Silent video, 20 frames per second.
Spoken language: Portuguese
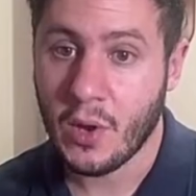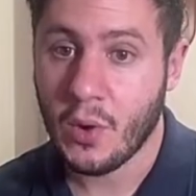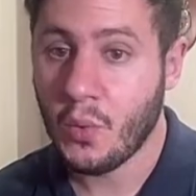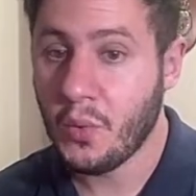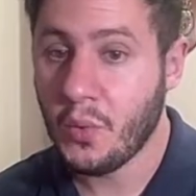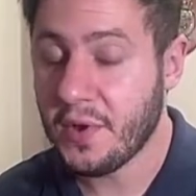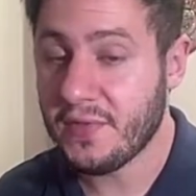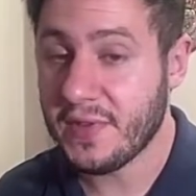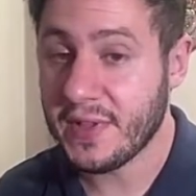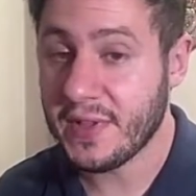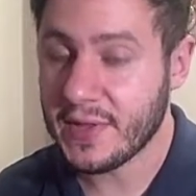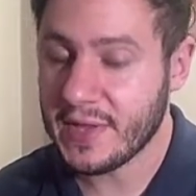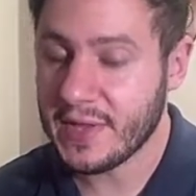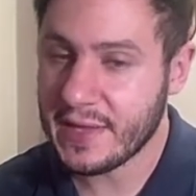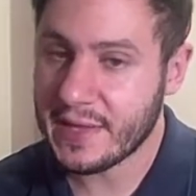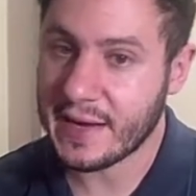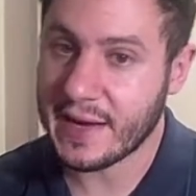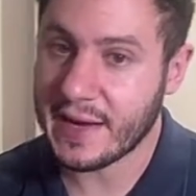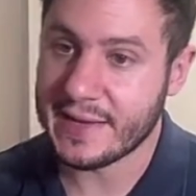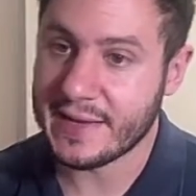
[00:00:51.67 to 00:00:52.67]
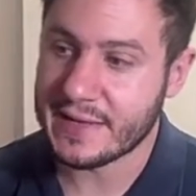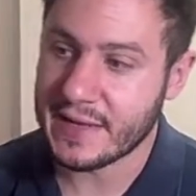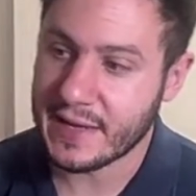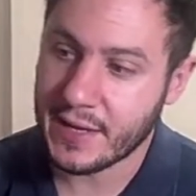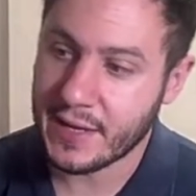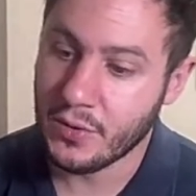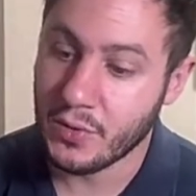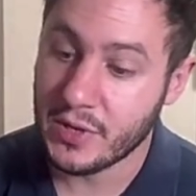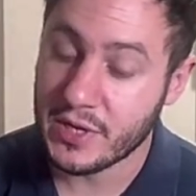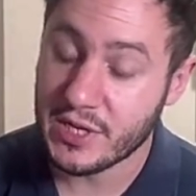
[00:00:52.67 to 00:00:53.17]
O evento ele traz
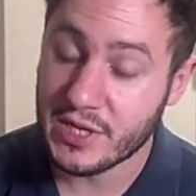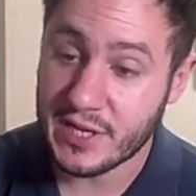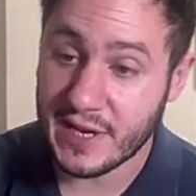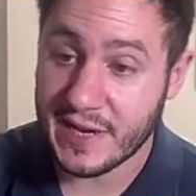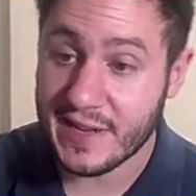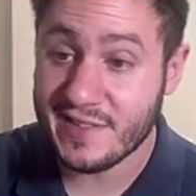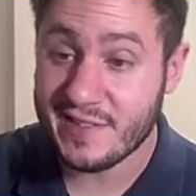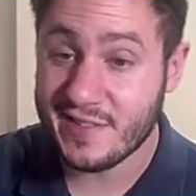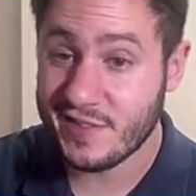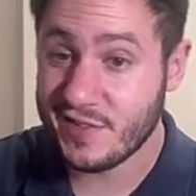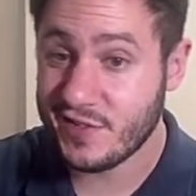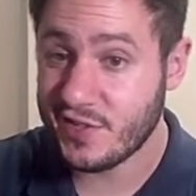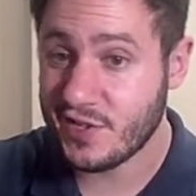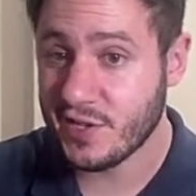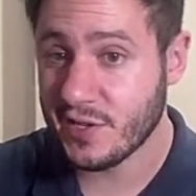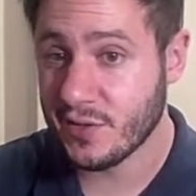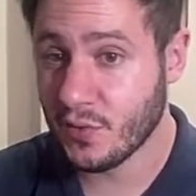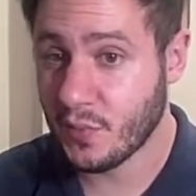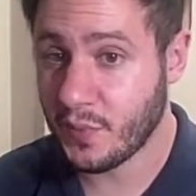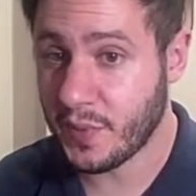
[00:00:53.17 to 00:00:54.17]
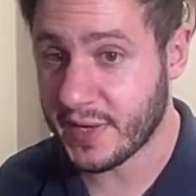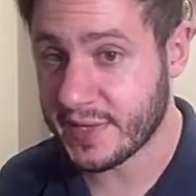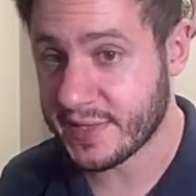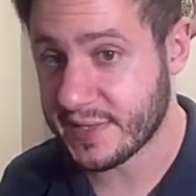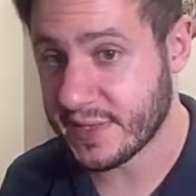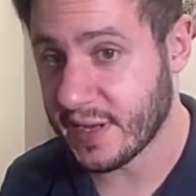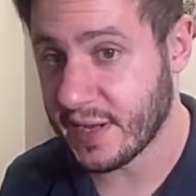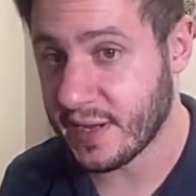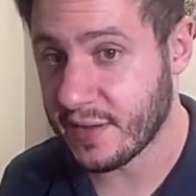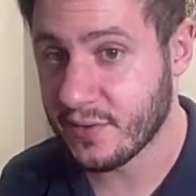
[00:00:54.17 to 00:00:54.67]
aquilo que já existia no
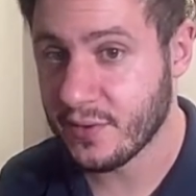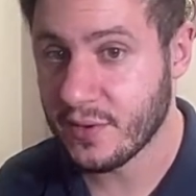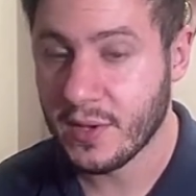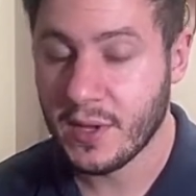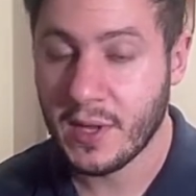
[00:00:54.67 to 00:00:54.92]
passado